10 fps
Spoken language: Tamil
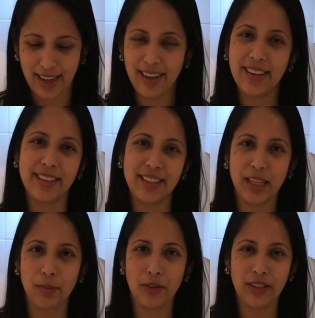அதனால் நீங்கள்
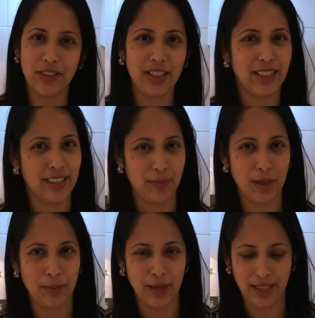சீக்கிரமாகவே இதை வந்து நீங்கள் ட்ரை
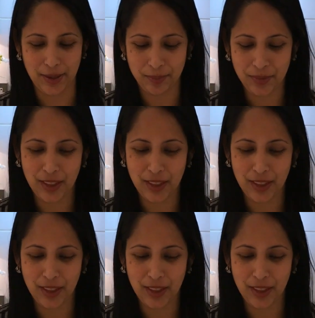பண்ணி பாருங்கள்